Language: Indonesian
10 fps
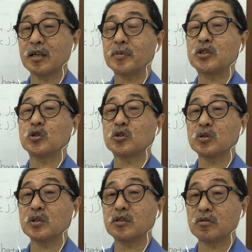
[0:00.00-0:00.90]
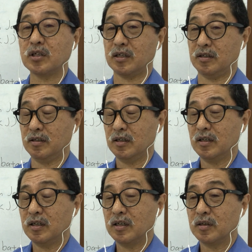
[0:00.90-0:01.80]
Tapi justru itulah
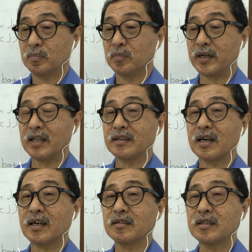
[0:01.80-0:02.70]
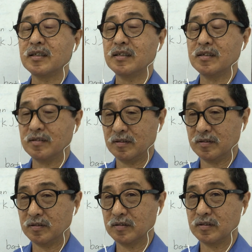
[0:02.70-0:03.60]
merendahkan diri,
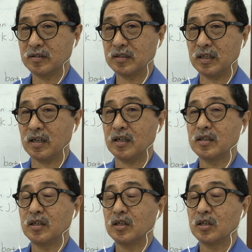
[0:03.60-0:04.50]
ya